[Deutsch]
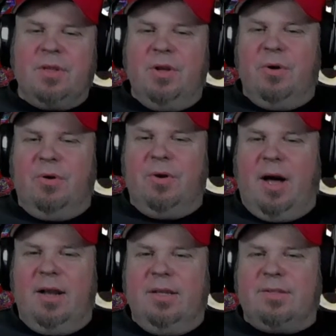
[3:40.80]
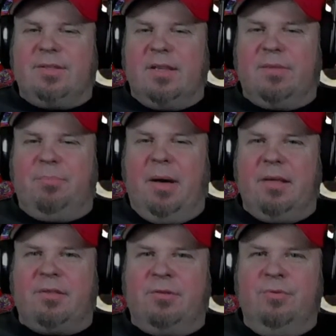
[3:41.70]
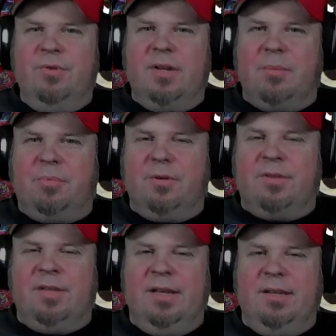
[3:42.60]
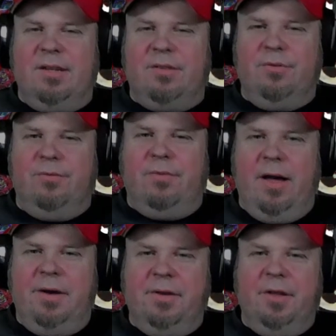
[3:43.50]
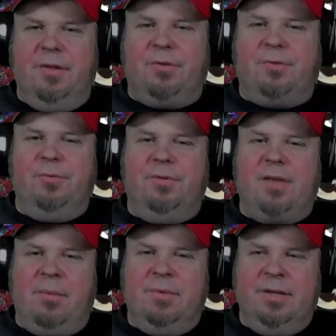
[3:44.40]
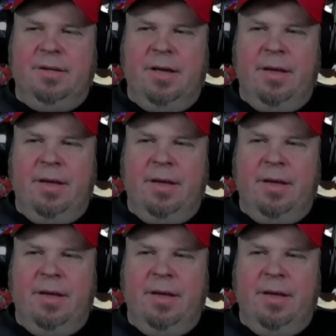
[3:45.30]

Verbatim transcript: und alles, das passt hundertprozentig so weit zusammen.